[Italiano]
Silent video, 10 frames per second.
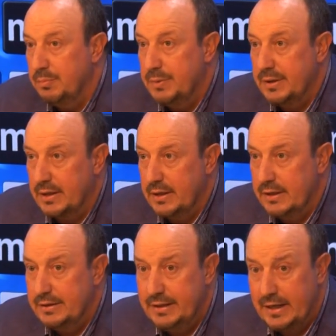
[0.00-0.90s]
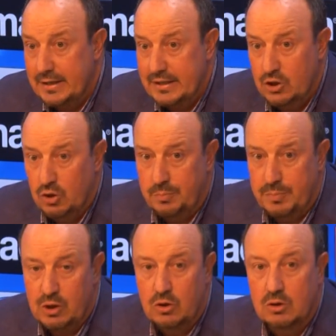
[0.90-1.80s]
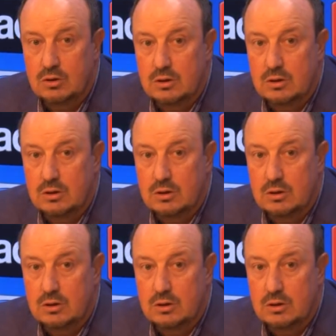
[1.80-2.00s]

per eh, dire addio, però